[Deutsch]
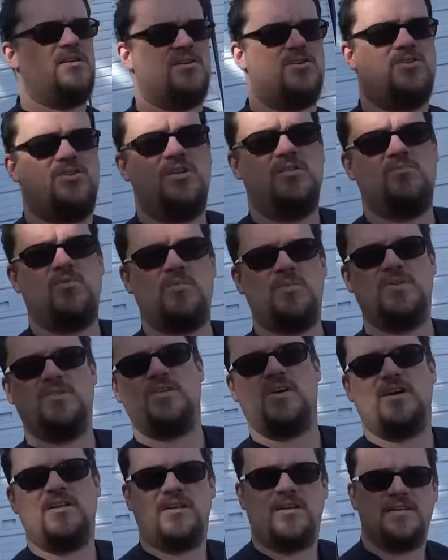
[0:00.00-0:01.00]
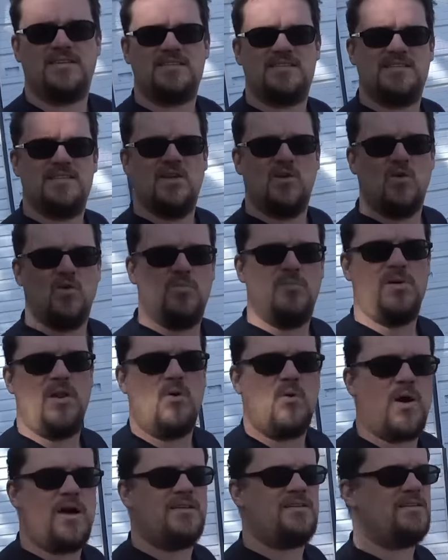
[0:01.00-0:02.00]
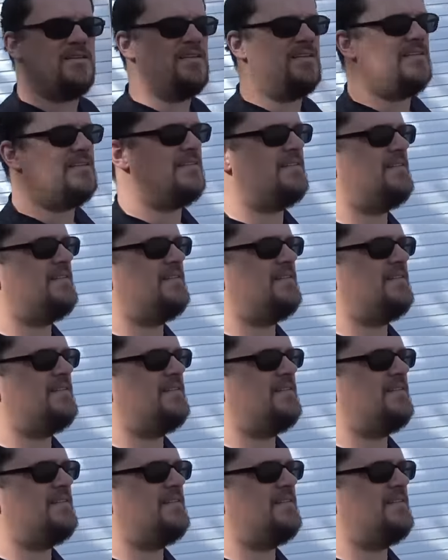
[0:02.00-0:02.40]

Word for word: Da steht momentan ein Snowblower drin.